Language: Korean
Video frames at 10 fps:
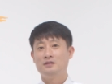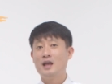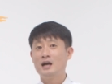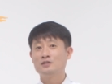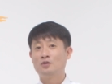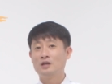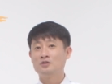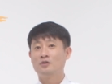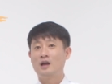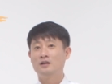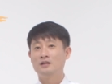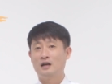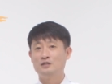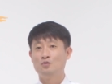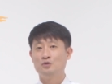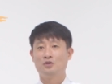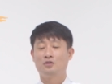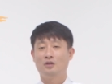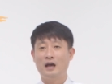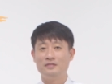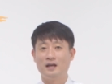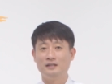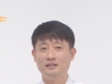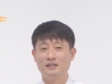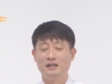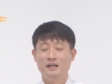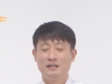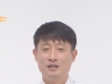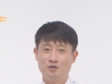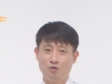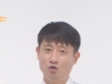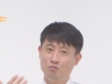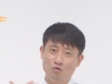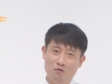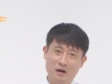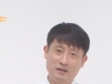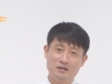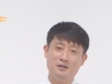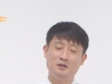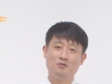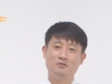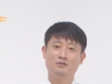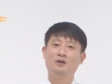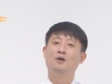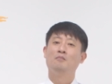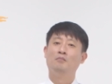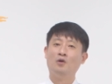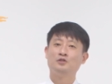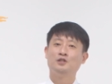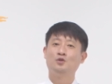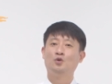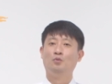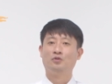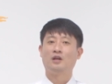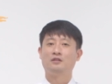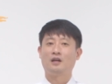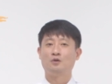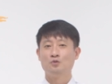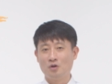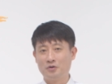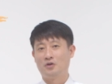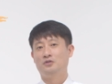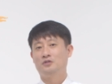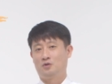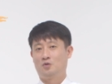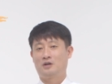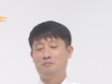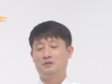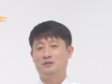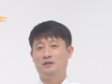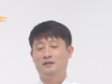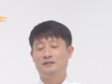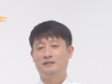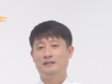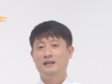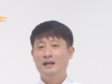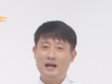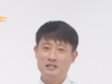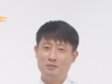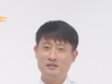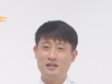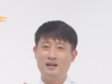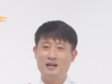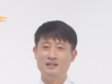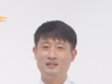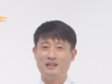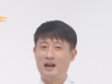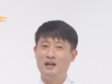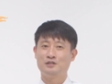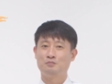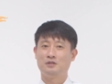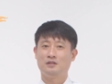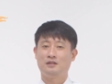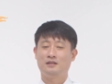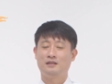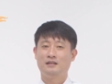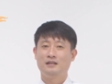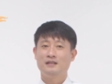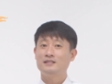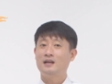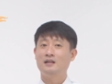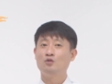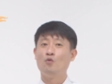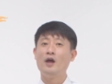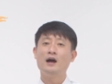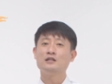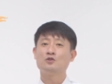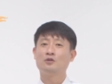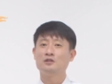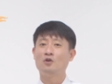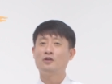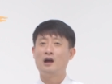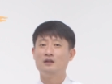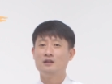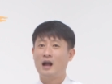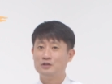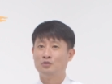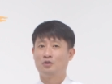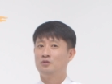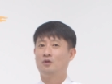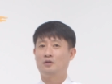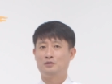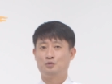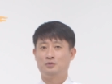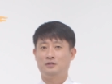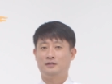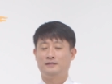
내향성의 성향을 가지고 있었던 한나는 그저 눈물만 흘리고 먹지도 못했다고 성경은 기록합니다. 하지만 사라는 달랐습니다. 사라는 외향성의 성향을 가졌던 것 같습니다.